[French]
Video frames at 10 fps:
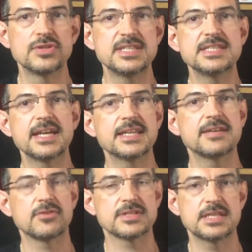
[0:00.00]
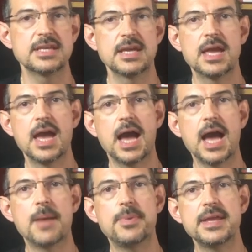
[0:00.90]
de design avancé
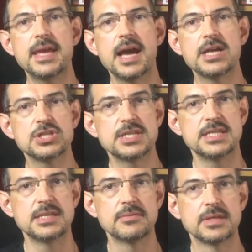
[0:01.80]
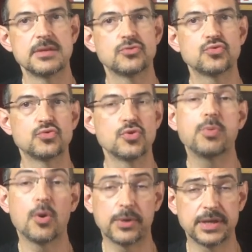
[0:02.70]
appelé Ingénie tous deux
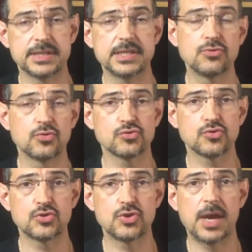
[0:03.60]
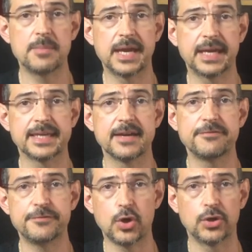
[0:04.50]
propriétés du constructeur américain
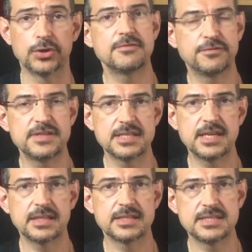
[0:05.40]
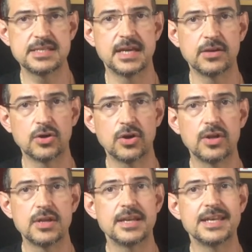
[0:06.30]
Ford. Fisker dessine alors
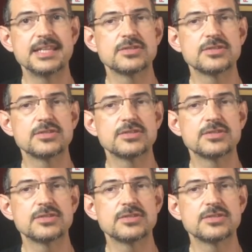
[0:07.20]
les